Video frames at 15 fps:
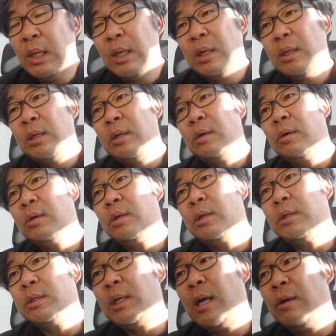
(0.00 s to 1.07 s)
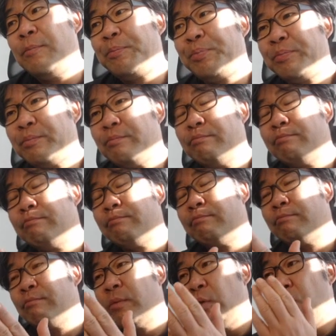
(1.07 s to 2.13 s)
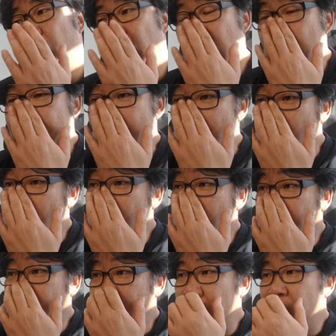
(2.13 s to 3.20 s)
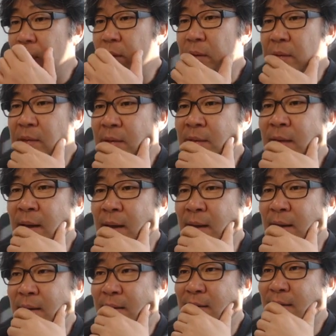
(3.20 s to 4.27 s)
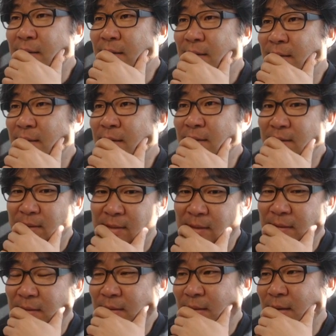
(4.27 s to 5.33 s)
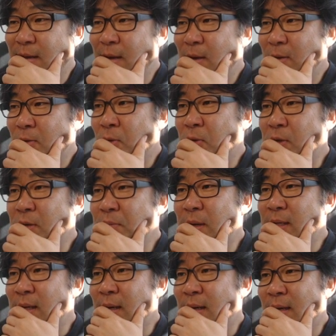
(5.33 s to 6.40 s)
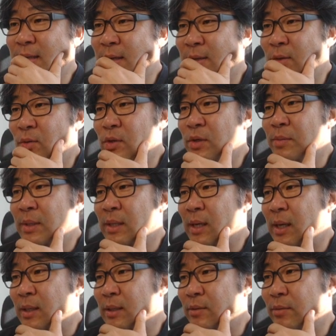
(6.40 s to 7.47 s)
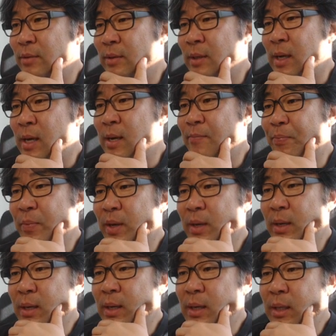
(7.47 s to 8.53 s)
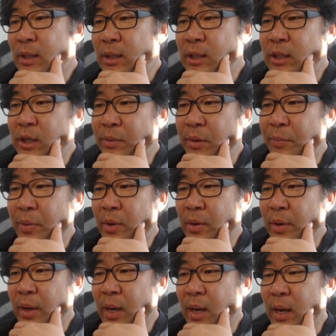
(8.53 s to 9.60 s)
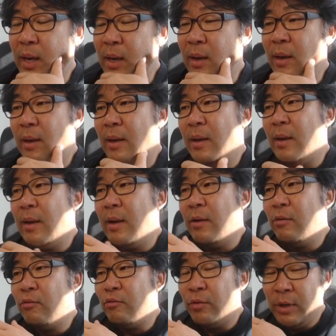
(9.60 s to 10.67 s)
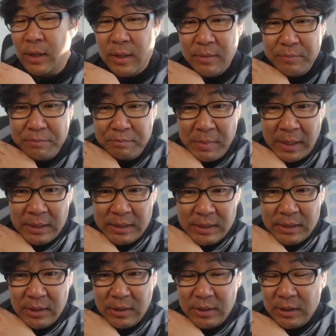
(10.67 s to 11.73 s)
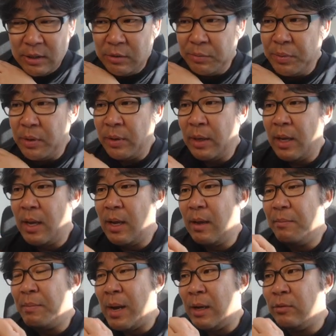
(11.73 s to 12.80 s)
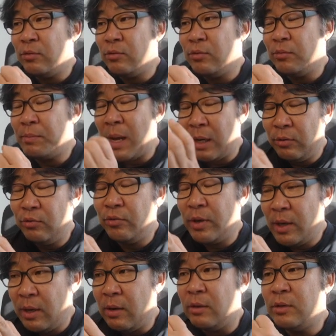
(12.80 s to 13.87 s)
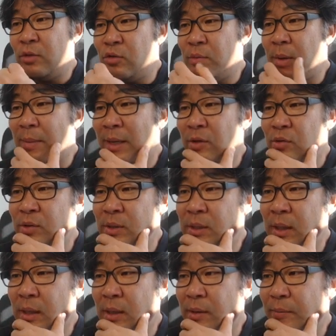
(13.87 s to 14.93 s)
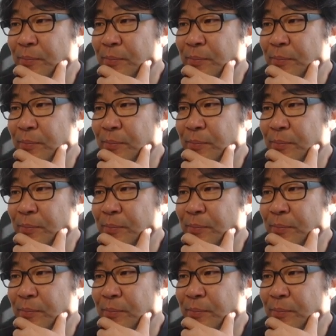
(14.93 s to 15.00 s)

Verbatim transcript: 이거를 그냥 음 우리가 배울 거는 그냥 이런 거죠. 요층만 생각하자고. 요층만 생각하죠. 그냥 22평에 우리가 많이 쓰죠. 20평에 방 두 방 두 개 거실 주방 만들 수 있잖아요.